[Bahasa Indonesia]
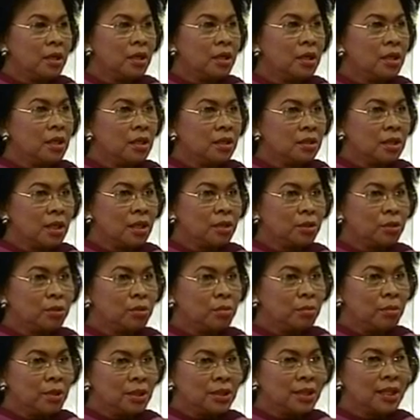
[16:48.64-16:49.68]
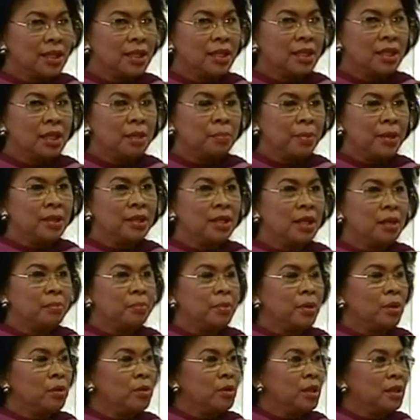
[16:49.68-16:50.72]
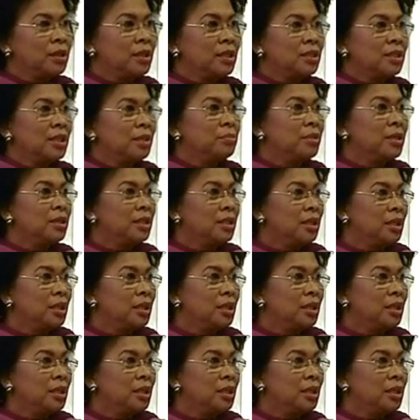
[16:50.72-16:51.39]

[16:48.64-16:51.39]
uh, satu masa depan yang perlu kita siapkan